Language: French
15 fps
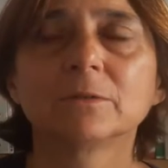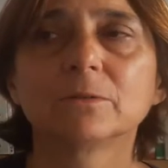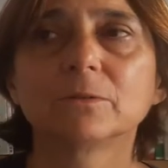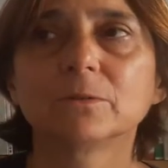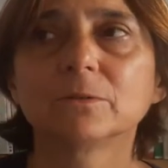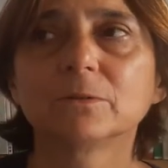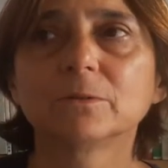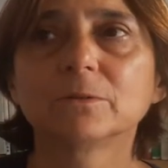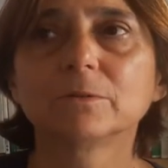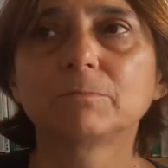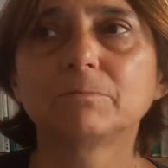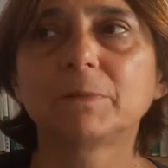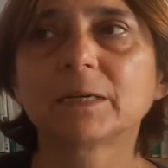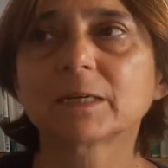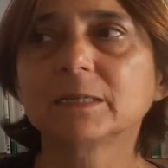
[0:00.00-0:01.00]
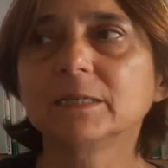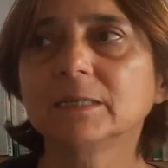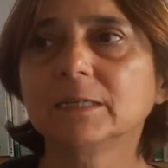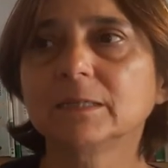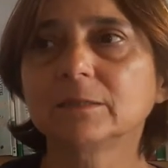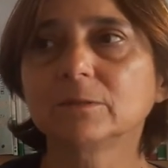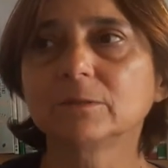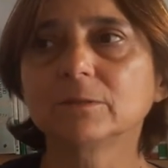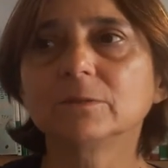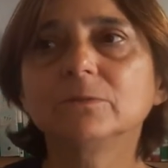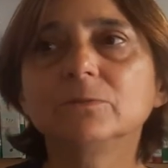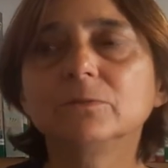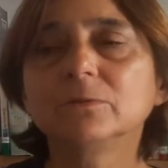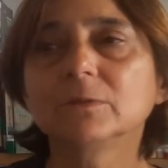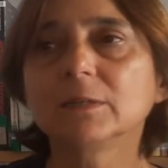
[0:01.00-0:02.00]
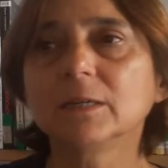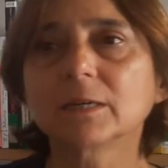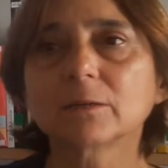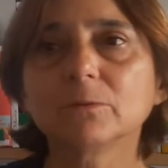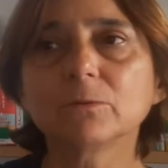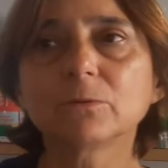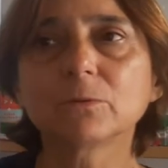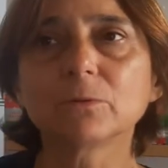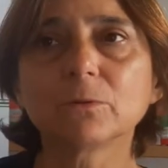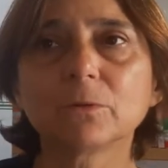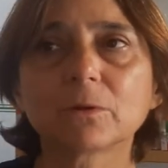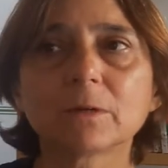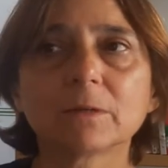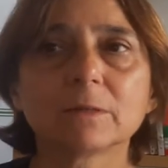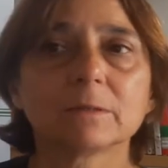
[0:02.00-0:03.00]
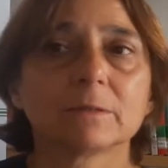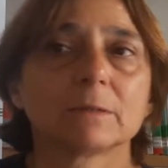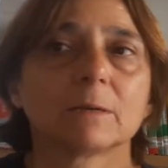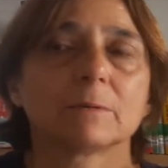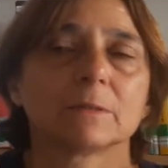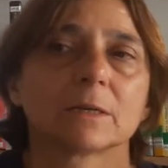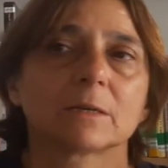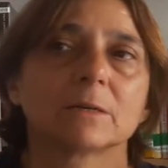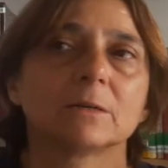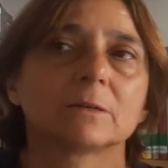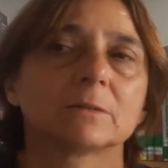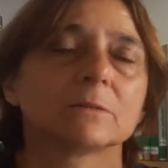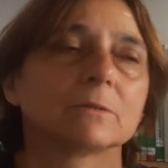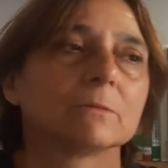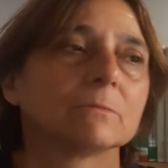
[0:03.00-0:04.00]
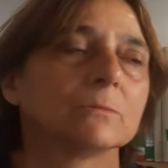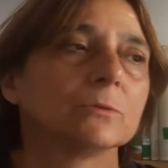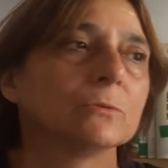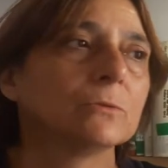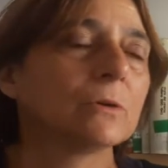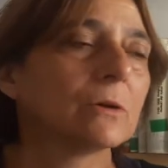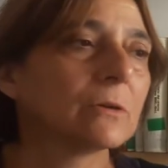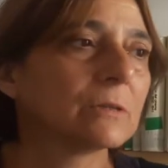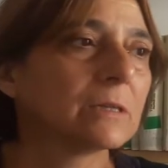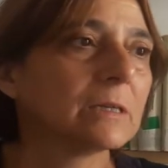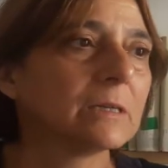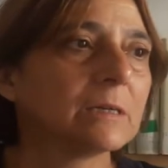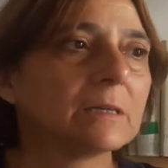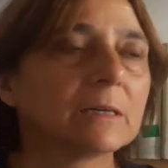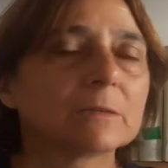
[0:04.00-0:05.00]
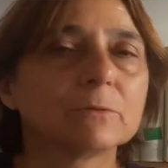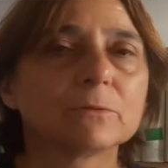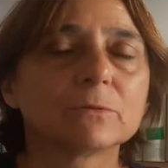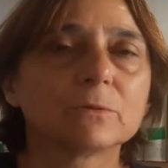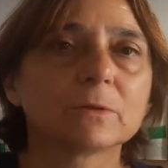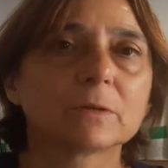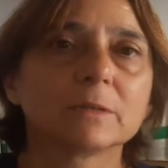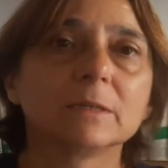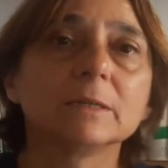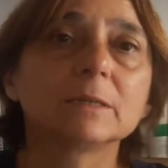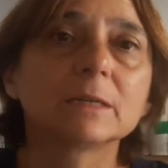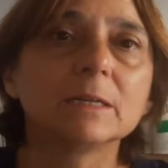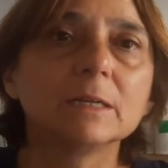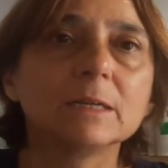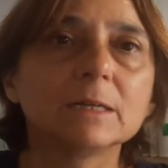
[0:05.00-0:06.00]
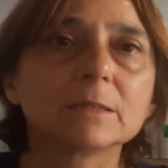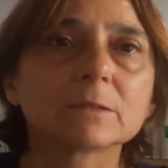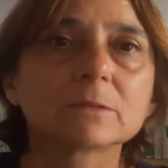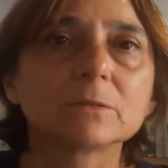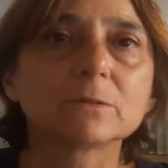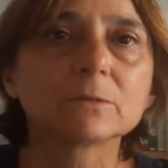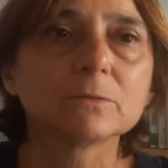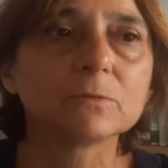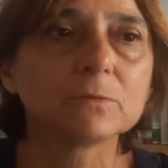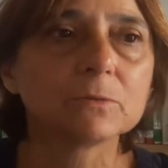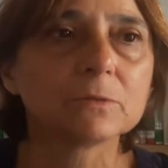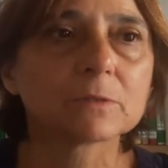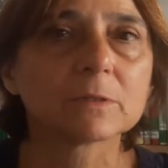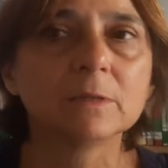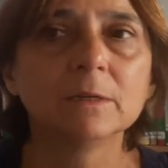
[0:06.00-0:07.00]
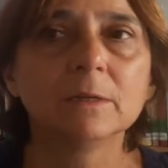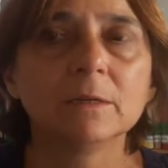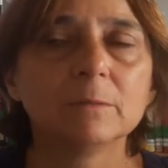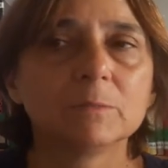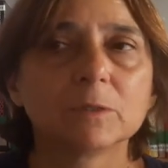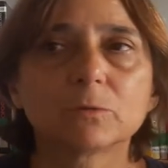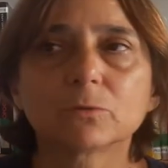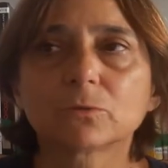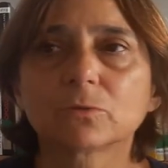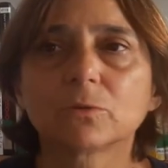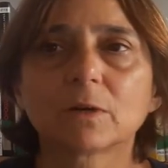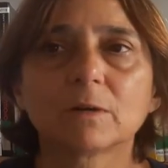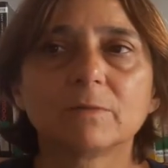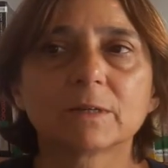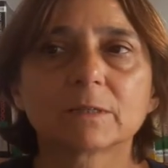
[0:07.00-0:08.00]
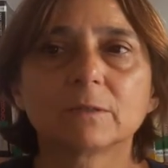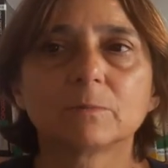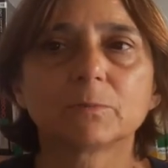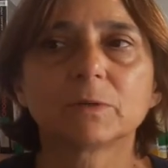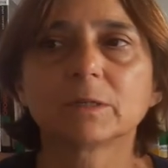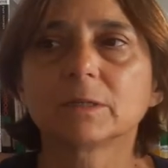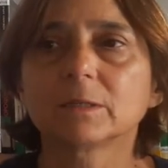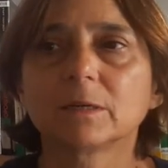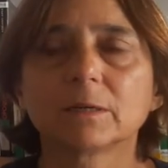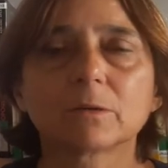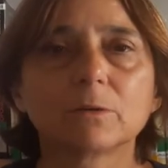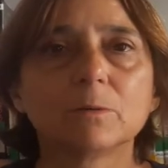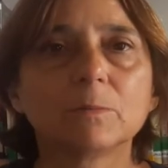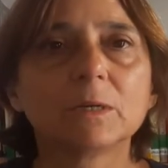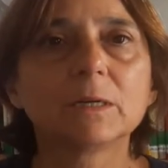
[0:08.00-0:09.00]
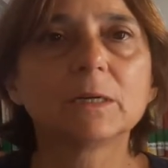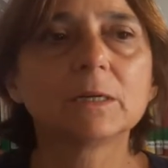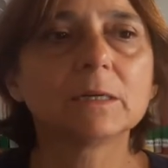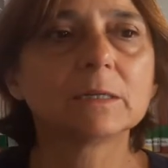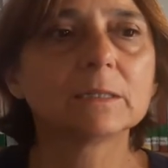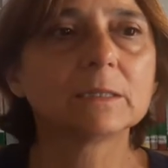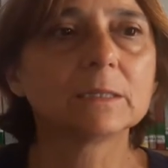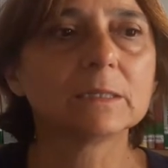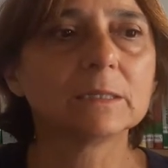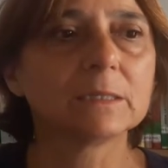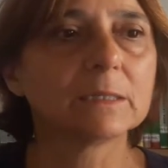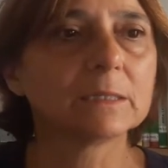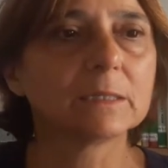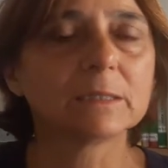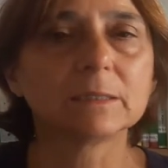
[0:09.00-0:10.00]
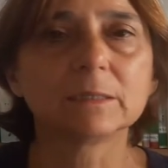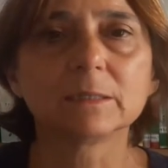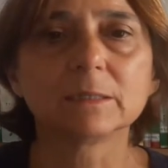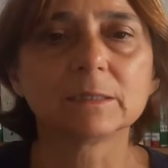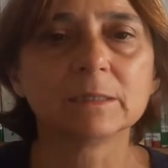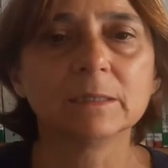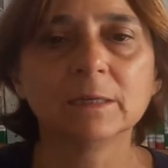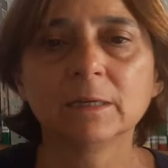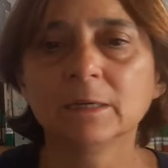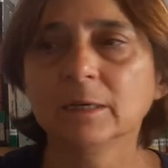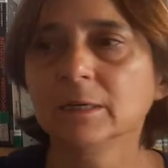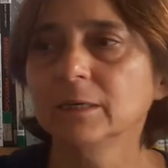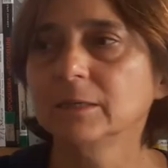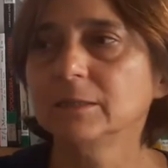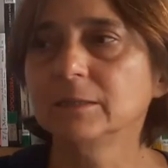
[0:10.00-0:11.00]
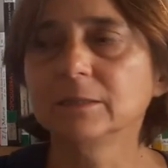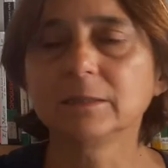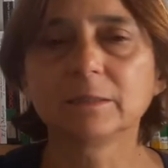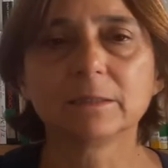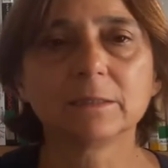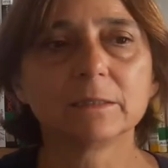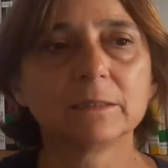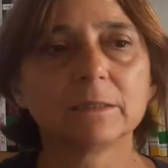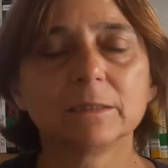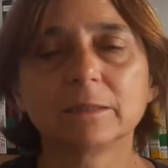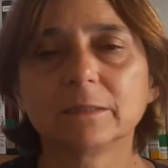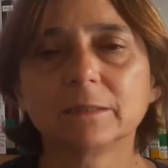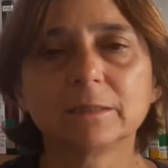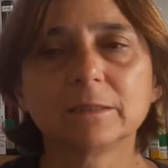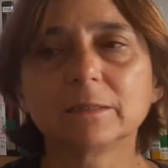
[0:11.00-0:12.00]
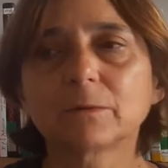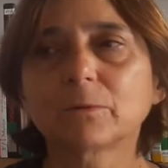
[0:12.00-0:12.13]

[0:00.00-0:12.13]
de parler, de diffuser la culture. D'accord, nous, on est la culture italienne qu'on diffuse, mais toujours avec des points en commun, des, des, des,